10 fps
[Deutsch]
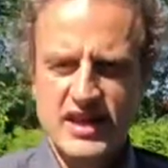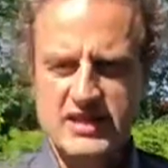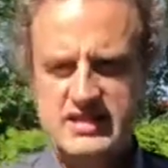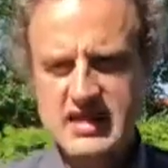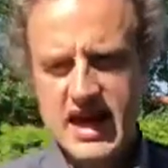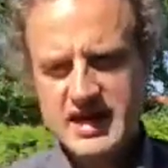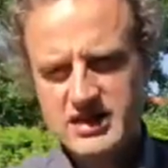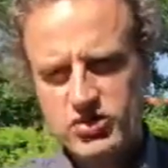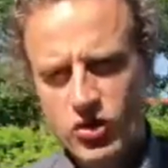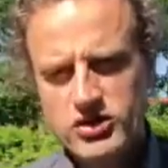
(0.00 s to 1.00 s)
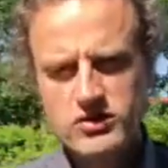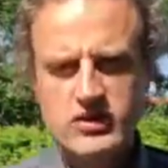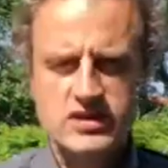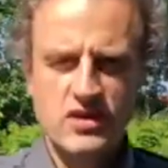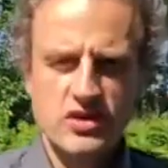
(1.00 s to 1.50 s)
Jetzt ist eine Deutung,
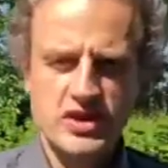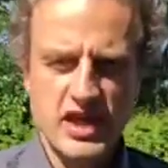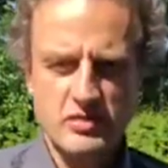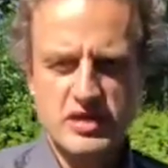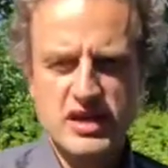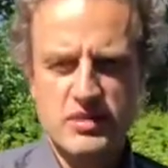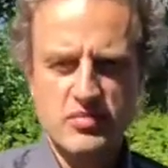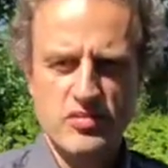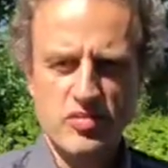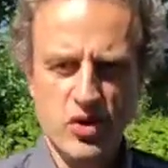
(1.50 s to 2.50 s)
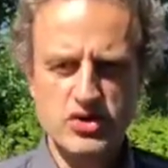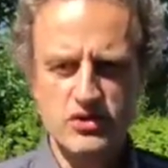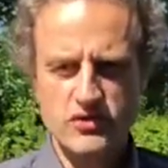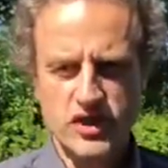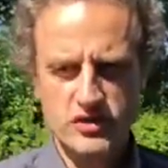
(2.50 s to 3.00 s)
die ich euch gerne mitgeben
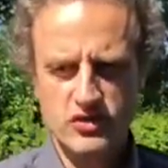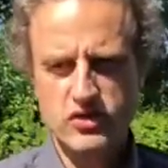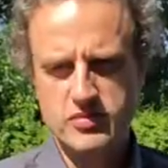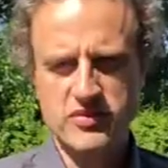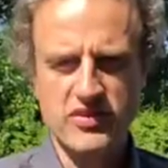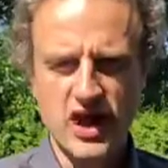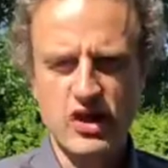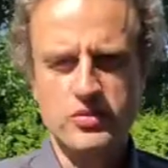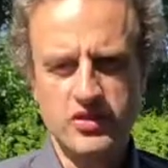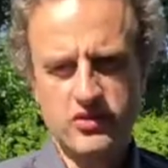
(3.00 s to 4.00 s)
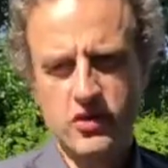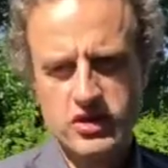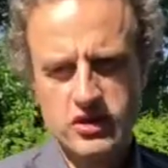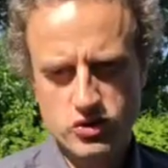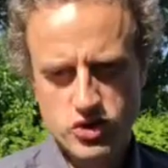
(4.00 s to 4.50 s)
möchte, und vielleicht könnt ihr euch mal fragen, ob das für
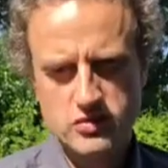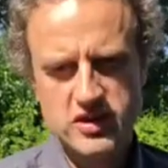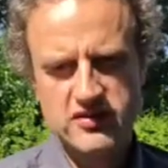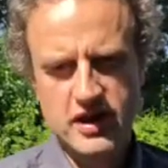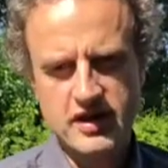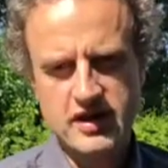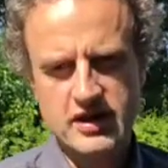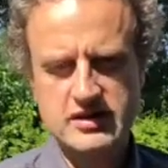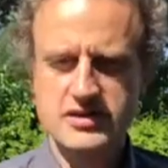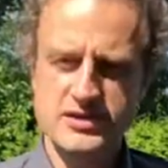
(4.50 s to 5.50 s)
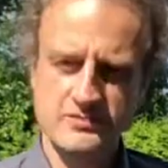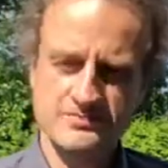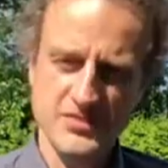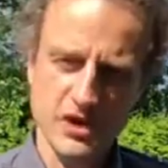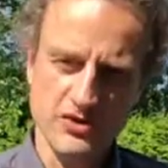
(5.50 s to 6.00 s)
euch auch stimmig sein kann, ist
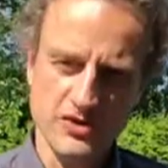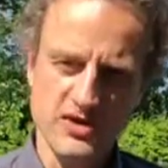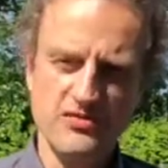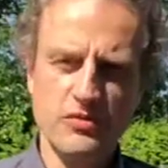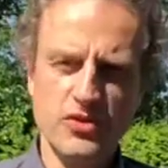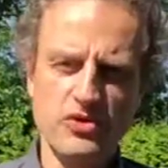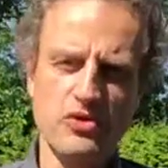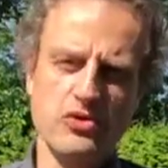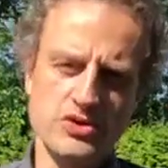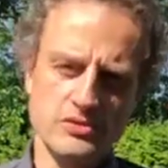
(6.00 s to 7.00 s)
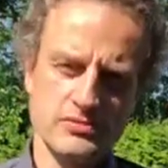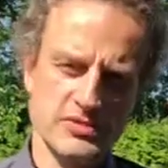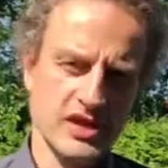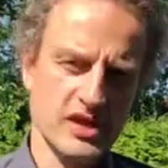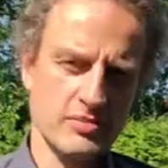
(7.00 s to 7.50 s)
aus der tiefen psychologischen
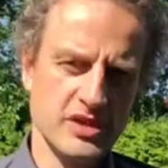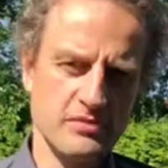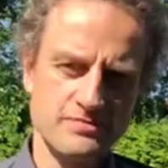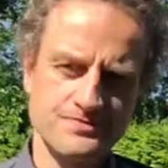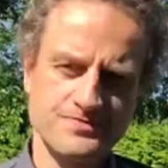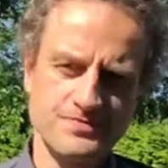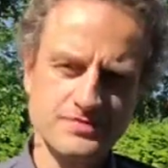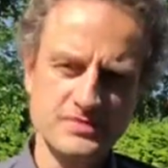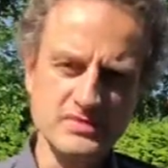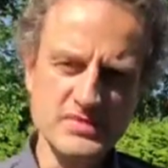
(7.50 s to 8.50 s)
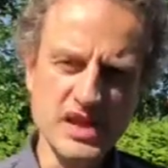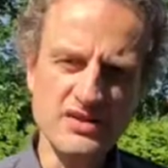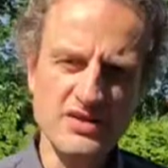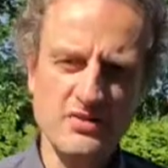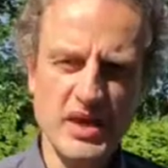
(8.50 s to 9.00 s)
Therapie,
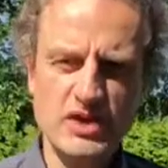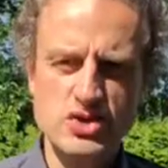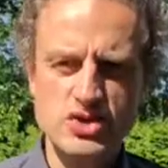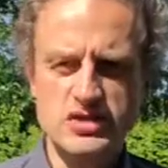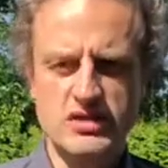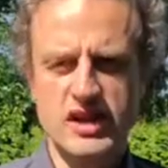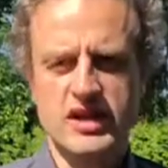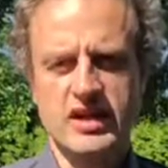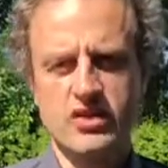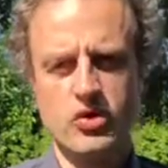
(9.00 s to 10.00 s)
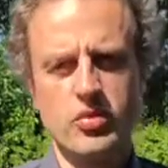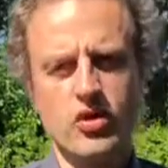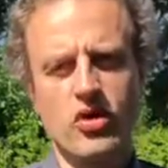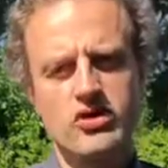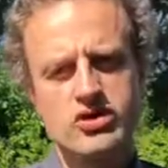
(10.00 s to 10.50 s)
dass Menschen, die an einer
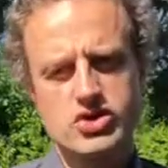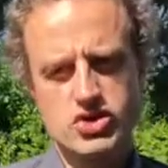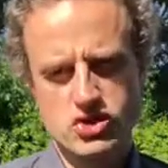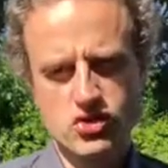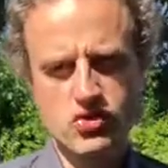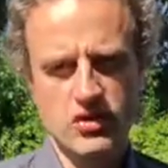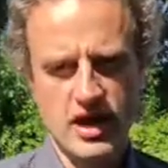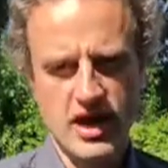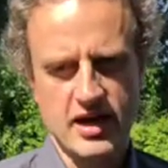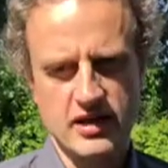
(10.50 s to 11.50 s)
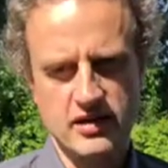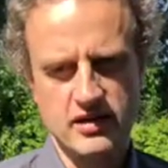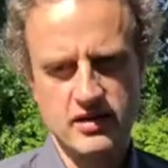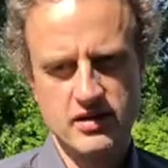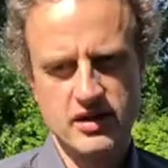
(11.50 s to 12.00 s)
hypochondrischen Störung leiden,
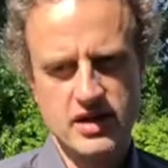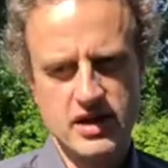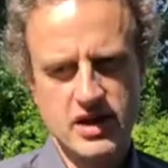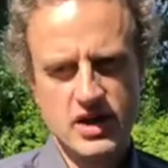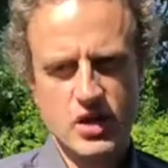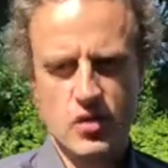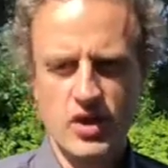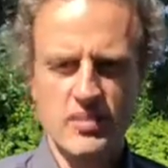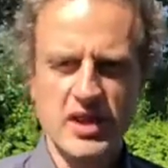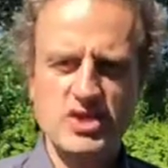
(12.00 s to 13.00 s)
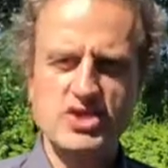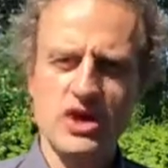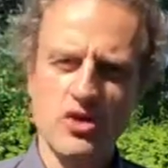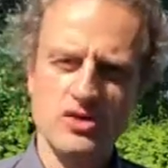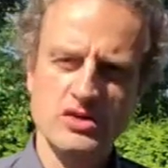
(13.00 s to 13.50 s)
oder Menschen auch,